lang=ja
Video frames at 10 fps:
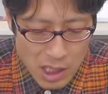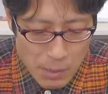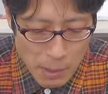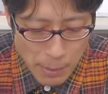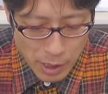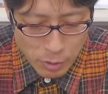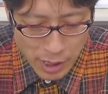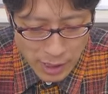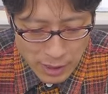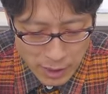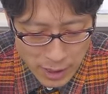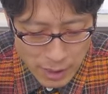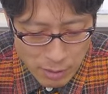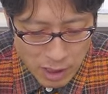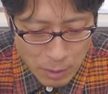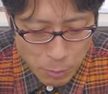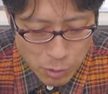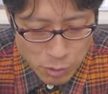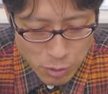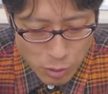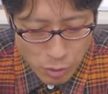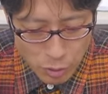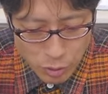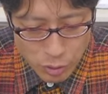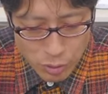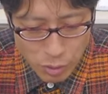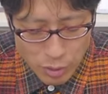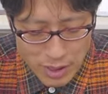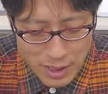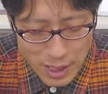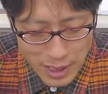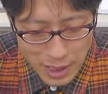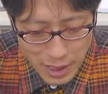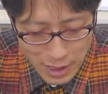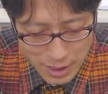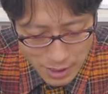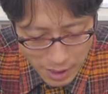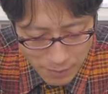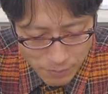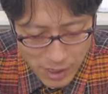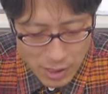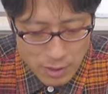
今パートで働いているなら募集要項の給料より下げていいですね。